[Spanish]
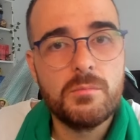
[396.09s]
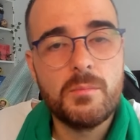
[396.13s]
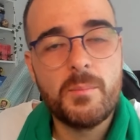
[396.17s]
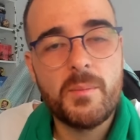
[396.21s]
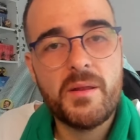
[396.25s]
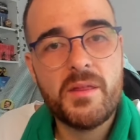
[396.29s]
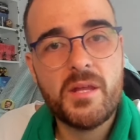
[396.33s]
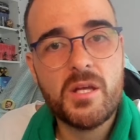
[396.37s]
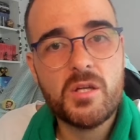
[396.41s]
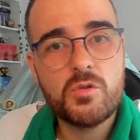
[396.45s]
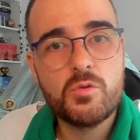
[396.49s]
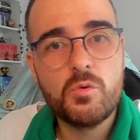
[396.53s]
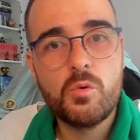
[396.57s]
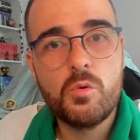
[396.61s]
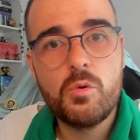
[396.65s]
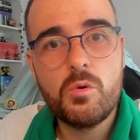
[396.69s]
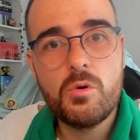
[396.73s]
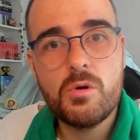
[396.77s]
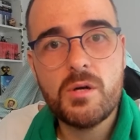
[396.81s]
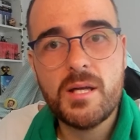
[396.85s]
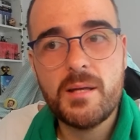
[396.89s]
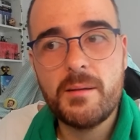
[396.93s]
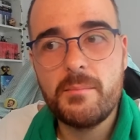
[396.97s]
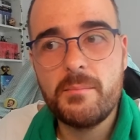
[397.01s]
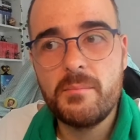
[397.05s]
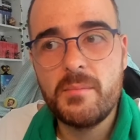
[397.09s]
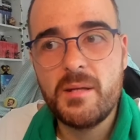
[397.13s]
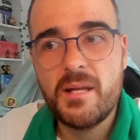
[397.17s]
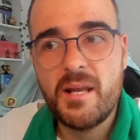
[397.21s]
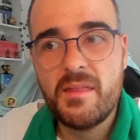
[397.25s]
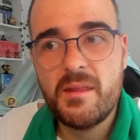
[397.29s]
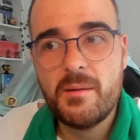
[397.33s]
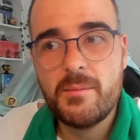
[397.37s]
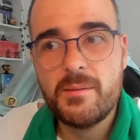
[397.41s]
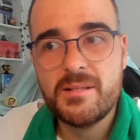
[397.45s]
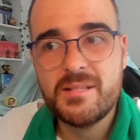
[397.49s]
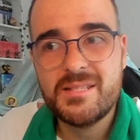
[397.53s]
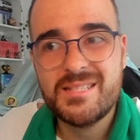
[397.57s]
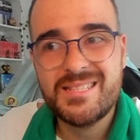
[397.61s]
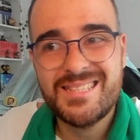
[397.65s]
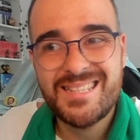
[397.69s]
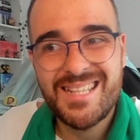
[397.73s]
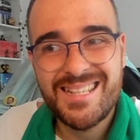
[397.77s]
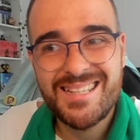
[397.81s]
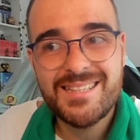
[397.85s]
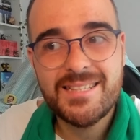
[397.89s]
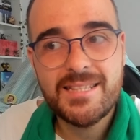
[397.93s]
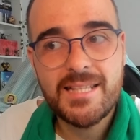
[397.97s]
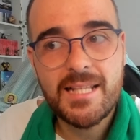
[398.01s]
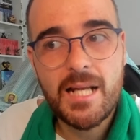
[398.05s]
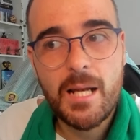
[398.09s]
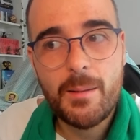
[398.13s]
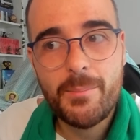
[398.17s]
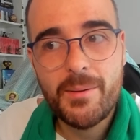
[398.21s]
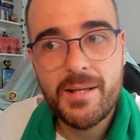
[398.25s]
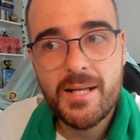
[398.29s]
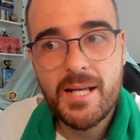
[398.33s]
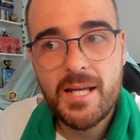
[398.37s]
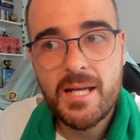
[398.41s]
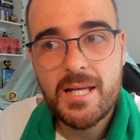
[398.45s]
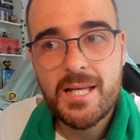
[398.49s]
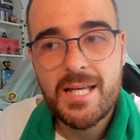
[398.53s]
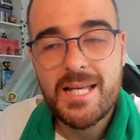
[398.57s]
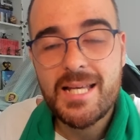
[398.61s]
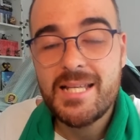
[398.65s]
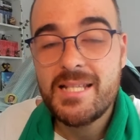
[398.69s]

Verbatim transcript: Parece que es un juego que merece bastante la pena